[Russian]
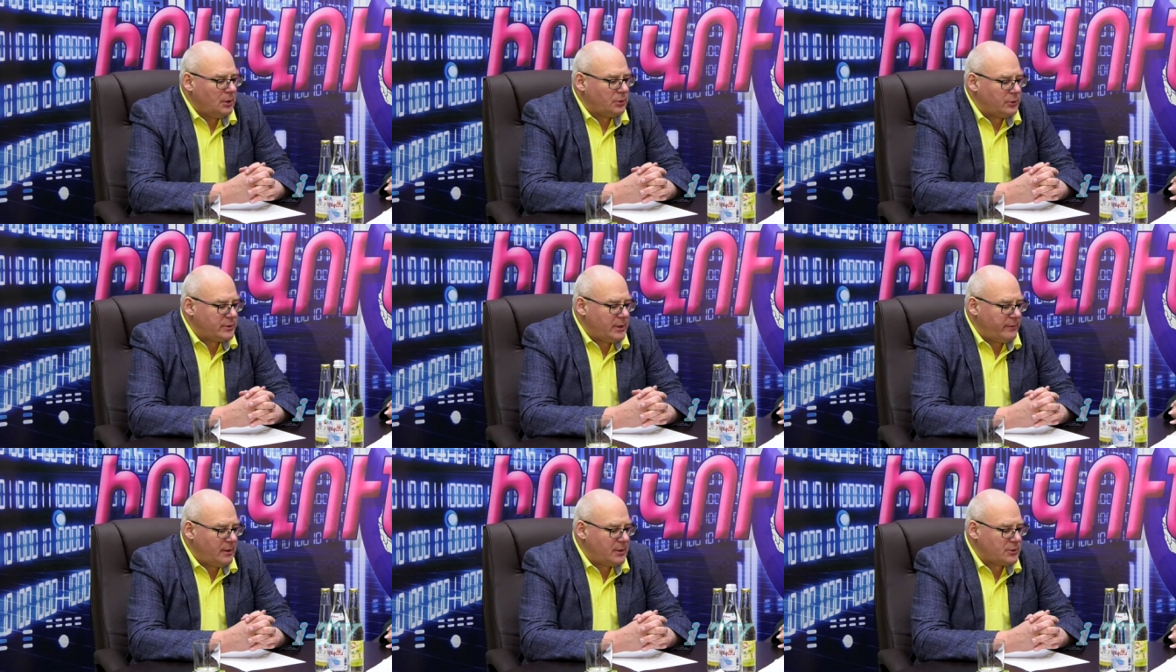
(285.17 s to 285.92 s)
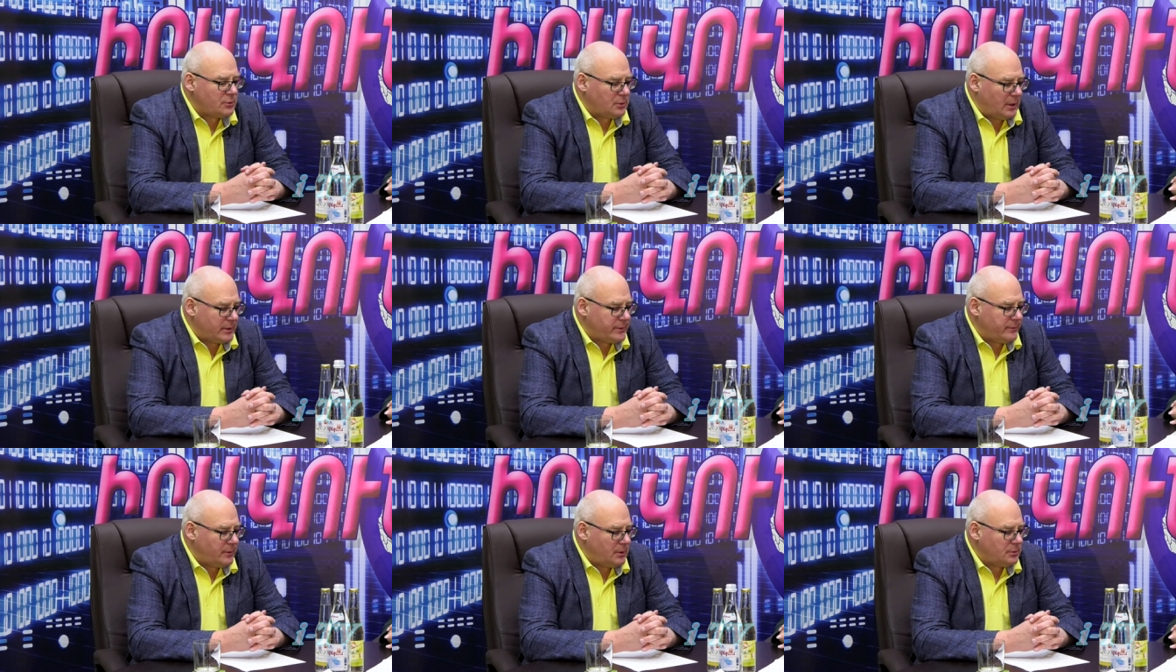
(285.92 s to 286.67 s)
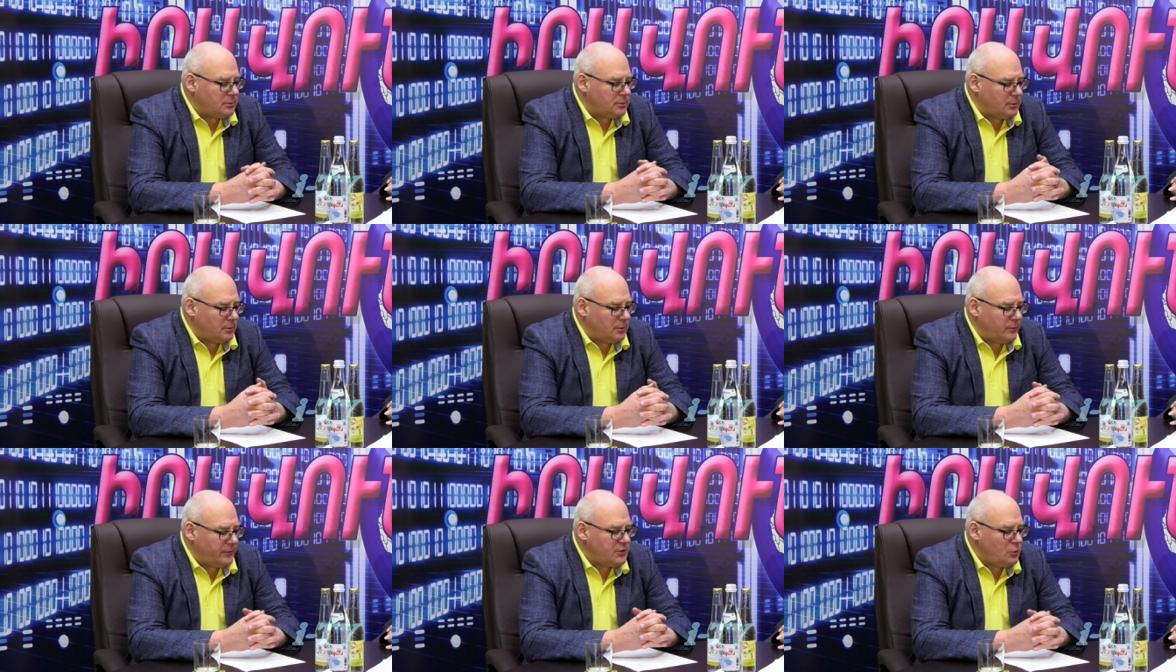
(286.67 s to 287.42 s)
То есть глава государства
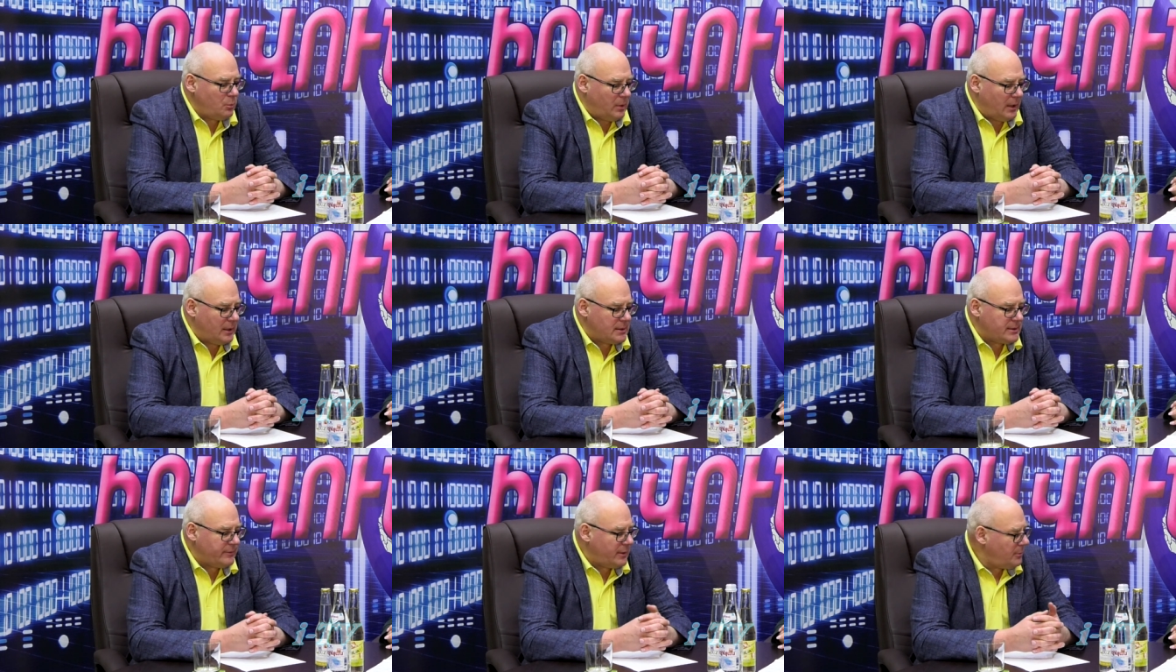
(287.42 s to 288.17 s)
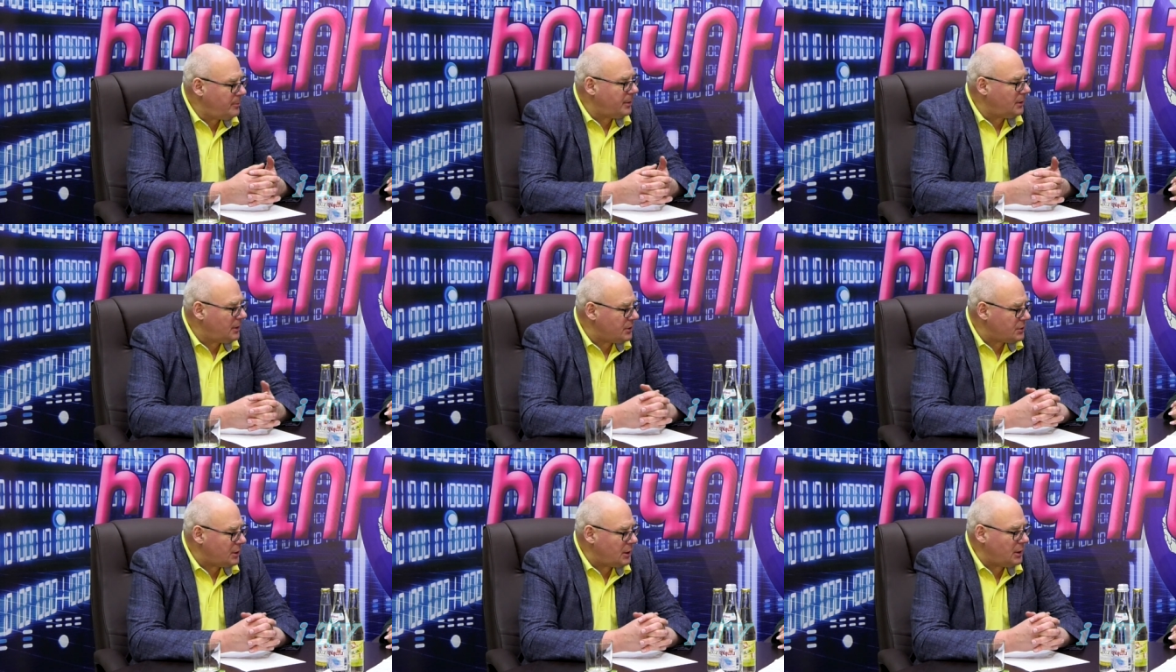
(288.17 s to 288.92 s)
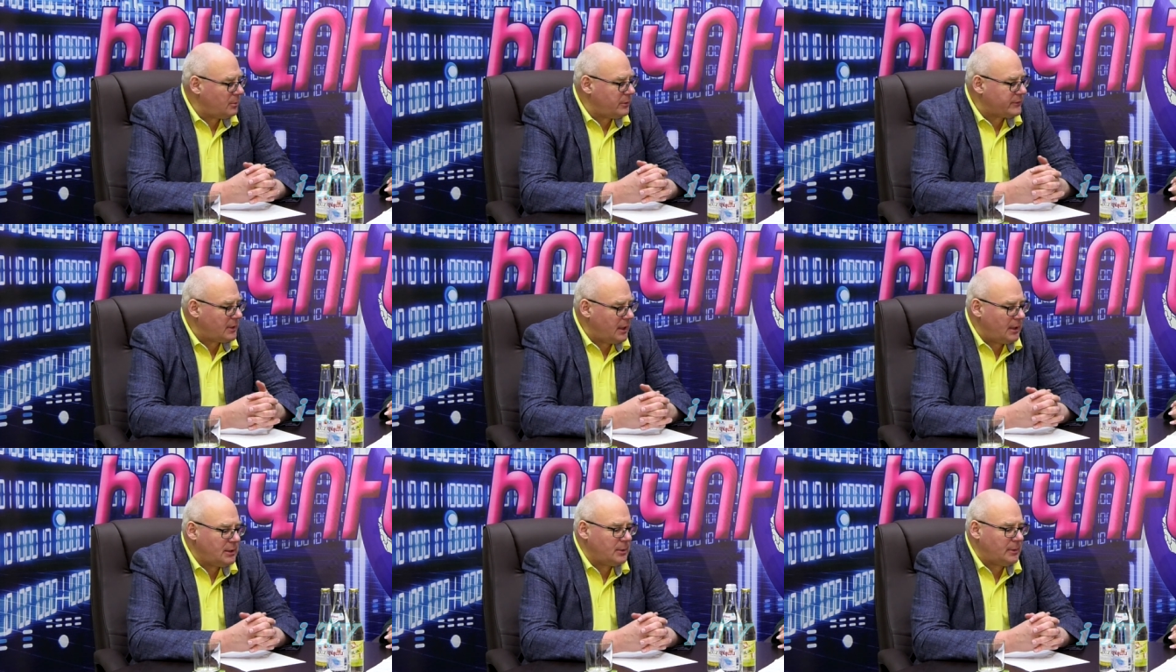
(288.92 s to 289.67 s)
э, выступает своими предложениями,
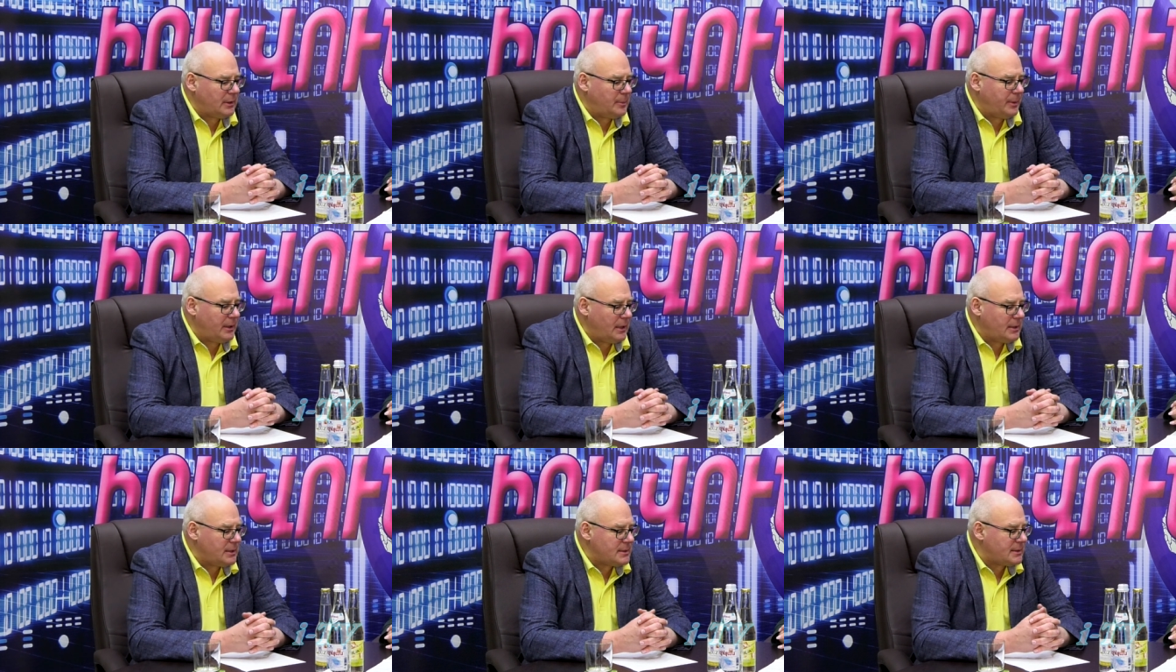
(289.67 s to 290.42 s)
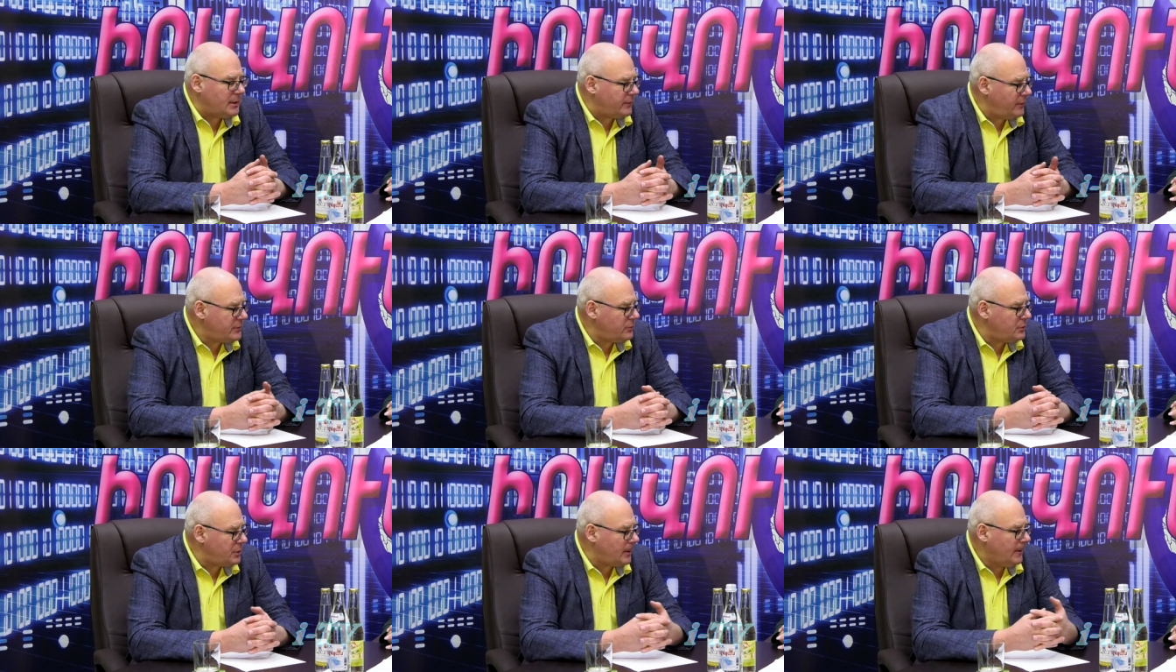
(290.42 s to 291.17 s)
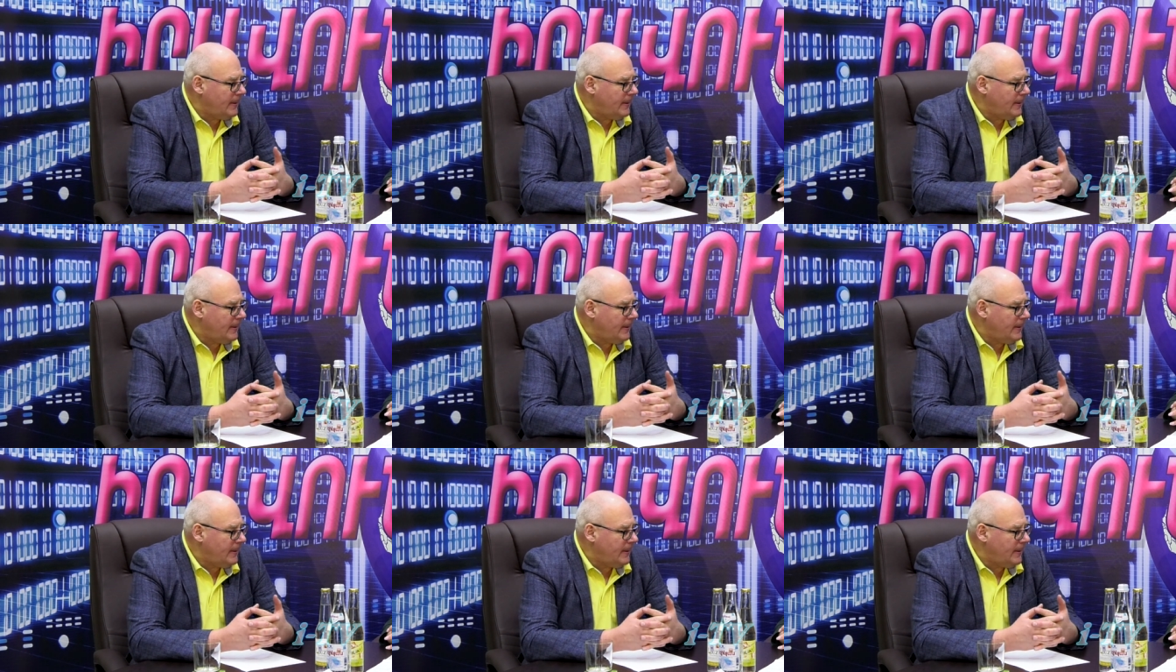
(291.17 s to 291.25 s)
взглядами на принятие соответствующих